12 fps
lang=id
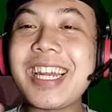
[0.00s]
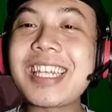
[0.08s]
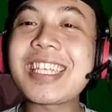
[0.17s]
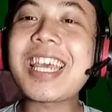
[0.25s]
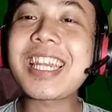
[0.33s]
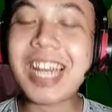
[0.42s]

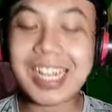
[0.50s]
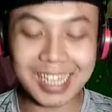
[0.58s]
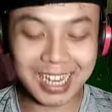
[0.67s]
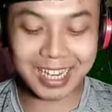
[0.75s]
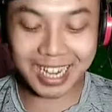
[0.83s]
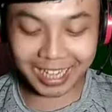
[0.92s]
kelas N kelas
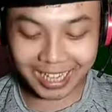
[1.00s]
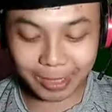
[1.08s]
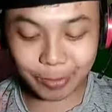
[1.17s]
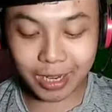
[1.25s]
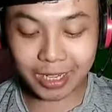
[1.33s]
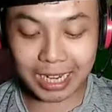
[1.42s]
N ya
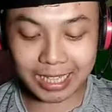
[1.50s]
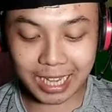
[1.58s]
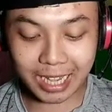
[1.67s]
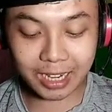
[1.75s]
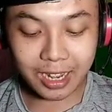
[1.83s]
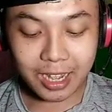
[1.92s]
guys bukan kelas
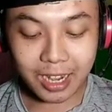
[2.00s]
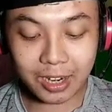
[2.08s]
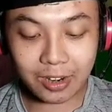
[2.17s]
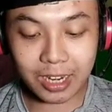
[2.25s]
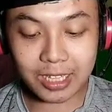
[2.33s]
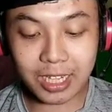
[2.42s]
R
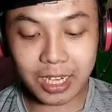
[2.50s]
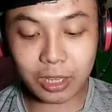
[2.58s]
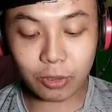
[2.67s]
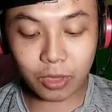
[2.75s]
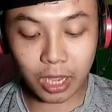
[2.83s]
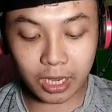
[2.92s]
kalau kelas R
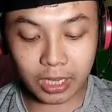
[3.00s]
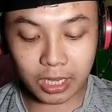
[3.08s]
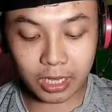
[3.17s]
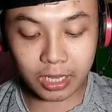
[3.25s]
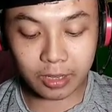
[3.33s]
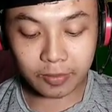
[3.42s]
itu yang
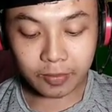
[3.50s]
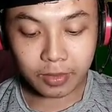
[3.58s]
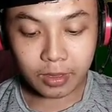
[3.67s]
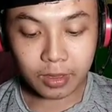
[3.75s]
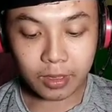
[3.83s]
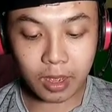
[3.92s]
ini nih
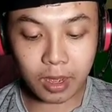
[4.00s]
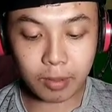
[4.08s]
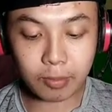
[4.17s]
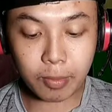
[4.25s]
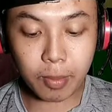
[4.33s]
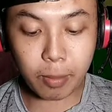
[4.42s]

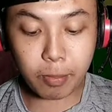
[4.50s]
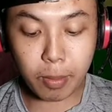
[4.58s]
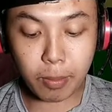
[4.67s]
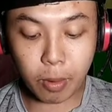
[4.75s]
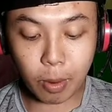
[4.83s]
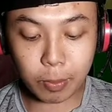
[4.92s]
yang
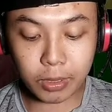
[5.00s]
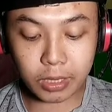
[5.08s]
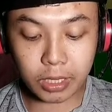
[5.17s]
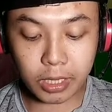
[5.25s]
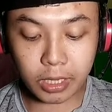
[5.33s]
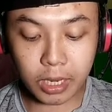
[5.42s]
bawa
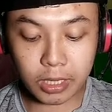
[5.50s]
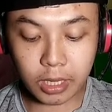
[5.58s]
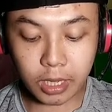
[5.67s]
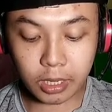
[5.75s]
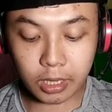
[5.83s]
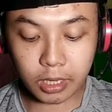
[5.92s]
peti nih kelas
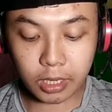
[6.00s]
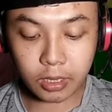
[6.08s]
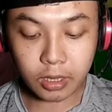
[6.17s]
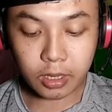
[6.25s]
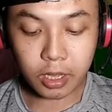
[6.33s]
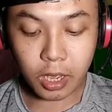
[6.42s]
R nih
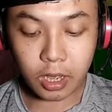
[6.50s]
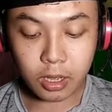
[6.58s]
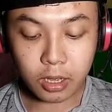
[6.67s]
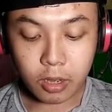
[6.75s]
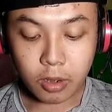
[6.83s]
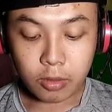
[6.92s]
ya
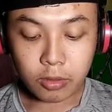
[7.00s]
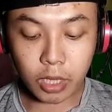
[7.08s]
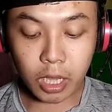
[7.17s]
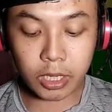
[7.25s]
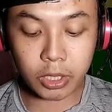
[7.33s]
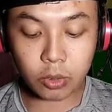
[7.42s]

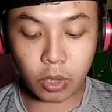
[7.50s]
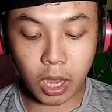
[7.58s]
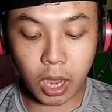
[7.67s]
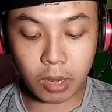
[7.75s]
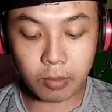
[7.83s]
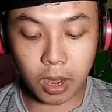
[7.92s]
Tadi
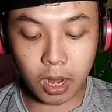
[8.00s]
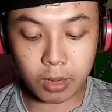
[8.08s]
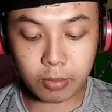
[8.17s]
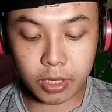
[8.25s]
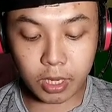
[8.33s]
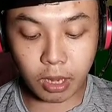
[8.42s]
juga kan bakal
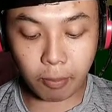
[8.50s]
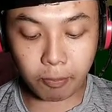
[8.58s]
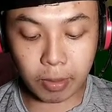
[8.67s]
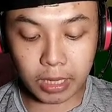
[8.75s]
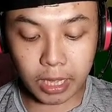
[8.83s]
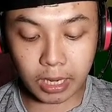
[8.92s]
bisa
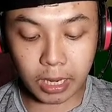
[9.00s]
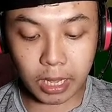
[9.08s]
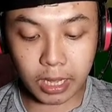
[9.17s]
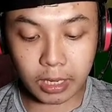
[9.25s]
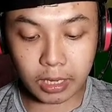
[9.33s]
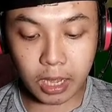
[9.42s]
dapat
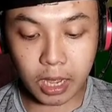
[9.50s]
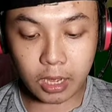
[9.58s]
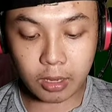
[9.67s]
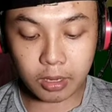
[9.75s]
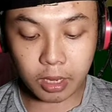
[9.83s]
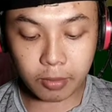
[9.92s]
RR
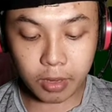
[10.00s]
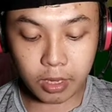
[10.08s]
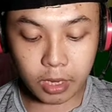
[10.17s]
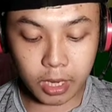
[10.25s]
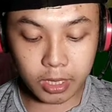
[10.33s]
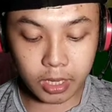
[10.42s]
ya, yang
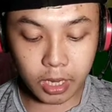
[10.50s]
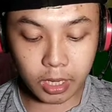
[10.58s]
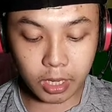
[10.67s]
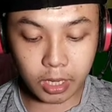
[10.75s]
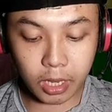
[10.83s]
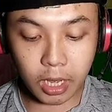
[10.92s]
mana SR
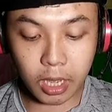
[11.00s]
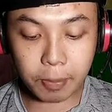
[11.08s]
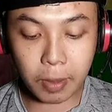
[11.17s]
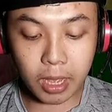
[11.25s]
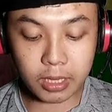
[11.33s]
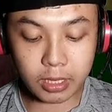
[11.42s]
eh,
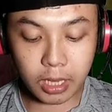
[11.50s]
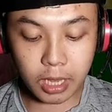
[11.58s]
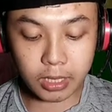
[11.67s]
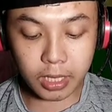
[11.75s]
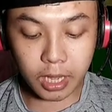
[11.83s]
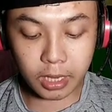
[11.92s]
apa
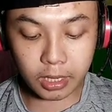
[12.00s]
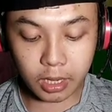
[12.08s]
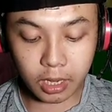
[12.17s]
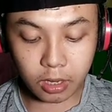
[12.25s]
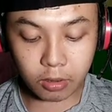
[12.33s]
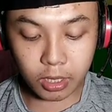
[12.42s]
SSR
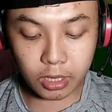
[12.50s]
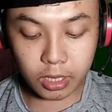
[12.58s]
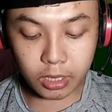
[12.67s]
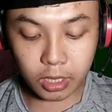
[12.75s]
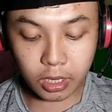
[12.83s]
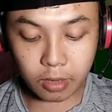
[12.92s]
ya? Kalau nggak salah
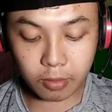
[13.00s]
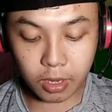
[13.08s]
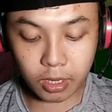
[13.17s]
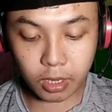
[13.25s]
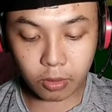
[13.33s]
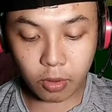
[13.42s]
SR-nya yang
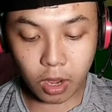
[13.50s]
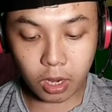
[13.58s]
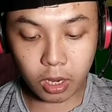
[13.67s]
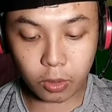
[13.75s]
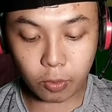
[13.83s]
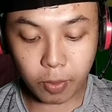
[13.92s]
mana ya? Gua
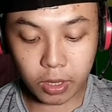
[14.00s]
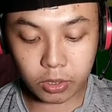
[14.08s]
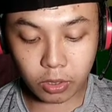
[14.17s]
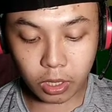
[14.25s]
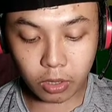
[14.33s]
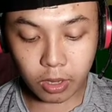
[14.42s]
agak lupa
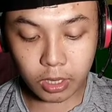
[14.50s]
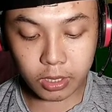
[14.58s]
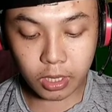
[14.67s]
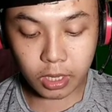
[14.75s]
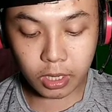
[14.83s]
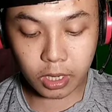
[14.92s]
coy. Kalau
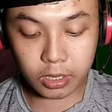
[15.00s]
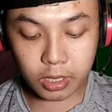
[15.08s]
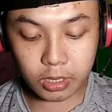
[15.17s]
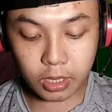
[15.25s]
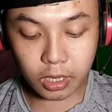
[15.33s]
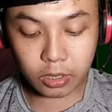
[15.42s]
SR
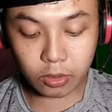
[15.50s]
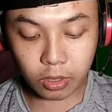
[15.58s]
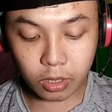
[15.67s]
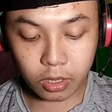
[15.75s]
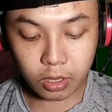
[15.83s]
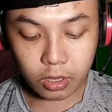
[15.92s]
SSR coy,
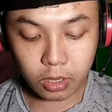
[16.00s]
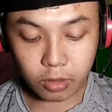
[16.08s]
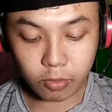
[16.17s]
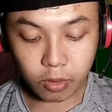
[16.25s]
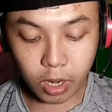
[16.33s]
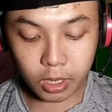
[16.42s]

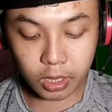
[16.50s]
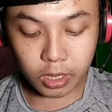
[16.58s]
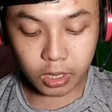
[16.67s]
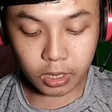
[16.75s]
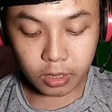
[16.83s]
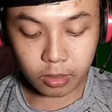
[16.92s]
bukan
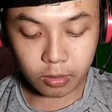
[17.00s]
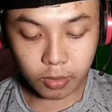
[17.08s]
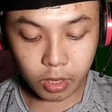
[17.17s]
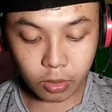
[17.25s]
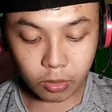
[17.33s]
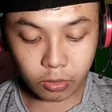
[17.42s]
ini.
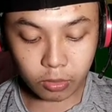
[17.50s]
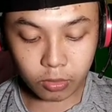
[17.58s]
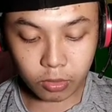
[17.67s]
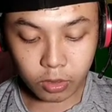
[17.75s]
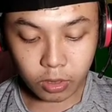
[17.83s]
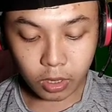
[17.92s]
Lalu
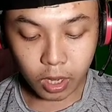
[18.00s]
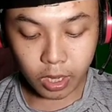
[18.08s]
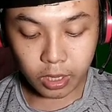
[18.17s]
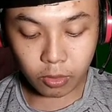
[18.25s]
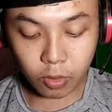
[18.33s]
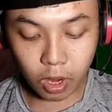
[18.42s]

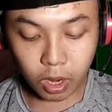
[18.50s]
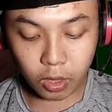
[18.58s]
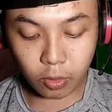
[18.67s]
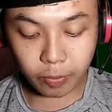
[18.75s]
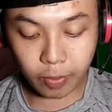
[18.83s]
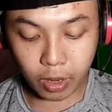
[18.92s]
kayaknya gua agak
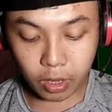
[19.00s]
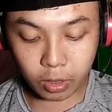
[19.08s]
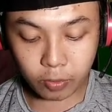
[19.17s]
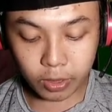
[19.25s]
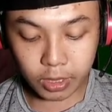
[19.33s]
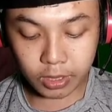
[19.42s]
lupa
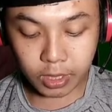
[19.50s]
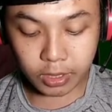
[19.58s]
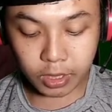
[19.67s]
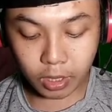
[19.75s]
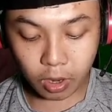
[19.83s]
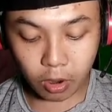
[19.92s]
kalau buat
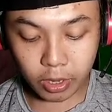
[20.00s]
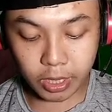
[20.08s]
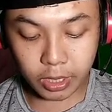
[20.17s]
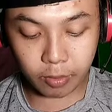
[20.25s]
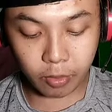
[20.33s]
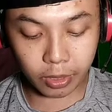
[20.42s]
SSR. Oh
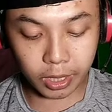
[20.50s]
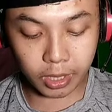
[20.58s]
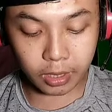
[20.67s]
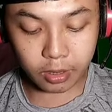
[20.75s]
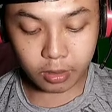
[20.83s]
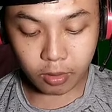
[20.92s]
ini
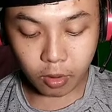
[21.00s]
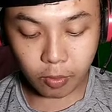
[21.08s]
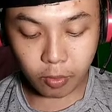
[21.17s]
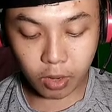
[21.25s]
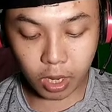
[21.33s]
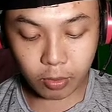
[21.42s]
mungkin. Oh
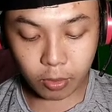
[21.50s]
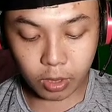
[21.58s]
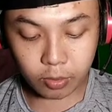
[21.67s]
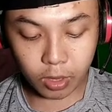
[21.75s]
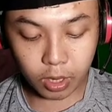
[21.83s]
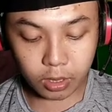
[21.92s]
bukan
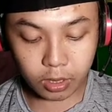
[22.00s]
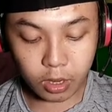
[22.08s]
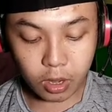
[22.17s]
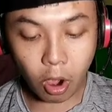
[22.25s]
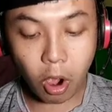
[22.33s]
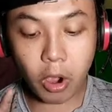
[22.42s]
bukan bukan.
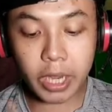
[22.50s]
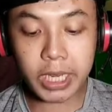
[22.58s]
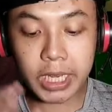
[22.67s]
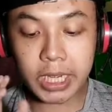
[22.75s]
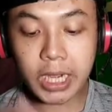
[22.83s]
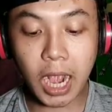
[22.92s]
Oh
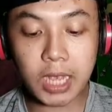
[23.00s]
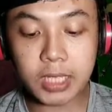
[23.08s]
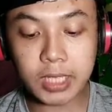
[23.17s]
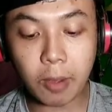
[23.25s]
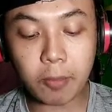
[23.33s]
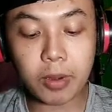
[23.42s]
ini guys,
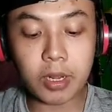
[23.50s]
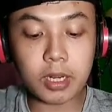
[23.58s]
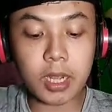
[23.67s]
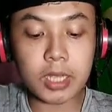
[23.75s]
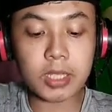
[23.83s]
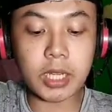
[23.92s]
iya
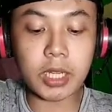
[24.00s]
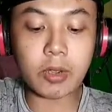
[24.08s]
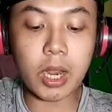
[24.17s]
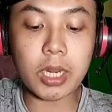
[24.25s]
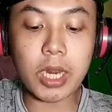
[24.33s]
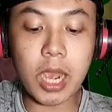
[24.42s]
bener guys. Nanti
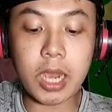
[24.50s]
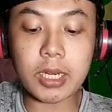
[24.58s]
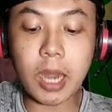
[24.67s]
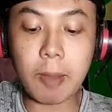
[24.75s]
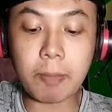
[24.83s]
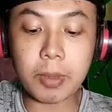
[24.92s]
kalian akan
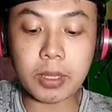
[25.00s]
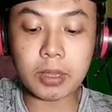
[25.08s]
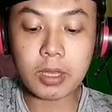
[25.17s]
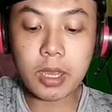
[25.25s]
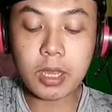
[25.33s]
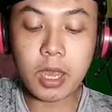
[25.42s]
dapat
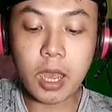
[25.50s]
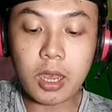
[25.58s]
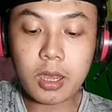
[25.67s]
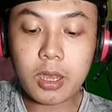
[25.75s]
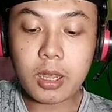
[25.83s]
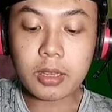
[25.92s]
ya
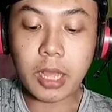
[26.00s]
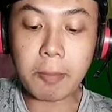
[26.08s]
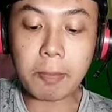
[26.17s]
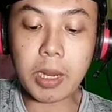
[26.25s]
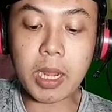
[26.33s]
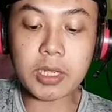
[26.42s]

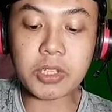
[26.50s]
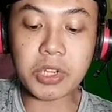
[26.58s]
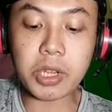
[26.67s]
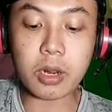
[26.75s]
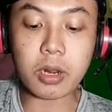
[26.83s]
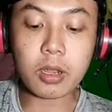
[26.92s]
Templar
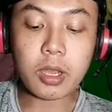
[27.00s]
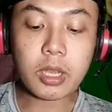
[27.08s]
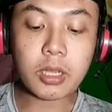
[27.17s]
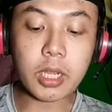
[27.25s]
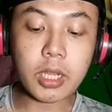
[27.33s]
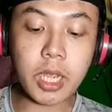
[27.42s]
Shield.
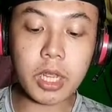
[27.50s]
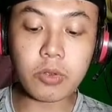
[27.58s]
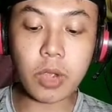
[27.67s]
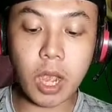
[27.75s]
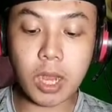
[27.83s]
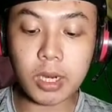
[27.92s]
Nanti kalian
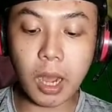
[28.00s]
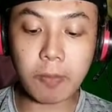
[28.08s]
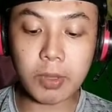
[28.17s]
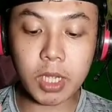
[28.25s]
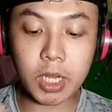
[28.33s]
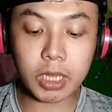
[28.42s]
juga akan
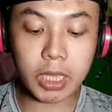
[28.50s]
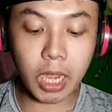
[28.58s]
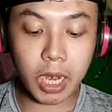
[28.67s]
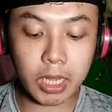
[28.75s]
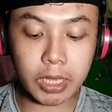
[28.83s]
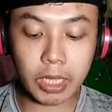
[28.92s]
dapat. Jadi
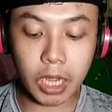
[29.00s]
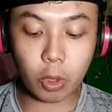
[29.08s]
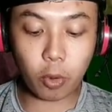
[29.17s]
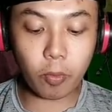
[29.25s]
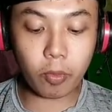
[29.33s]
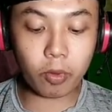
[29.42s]
kalian tinggal
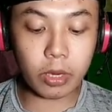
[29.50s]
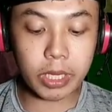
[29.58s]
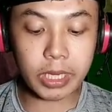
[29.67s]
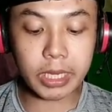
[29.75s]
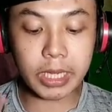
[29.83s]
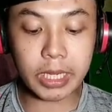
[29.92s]

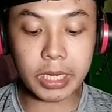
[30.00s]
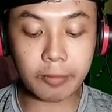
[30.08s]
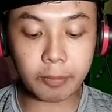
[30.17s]
kumpulin ini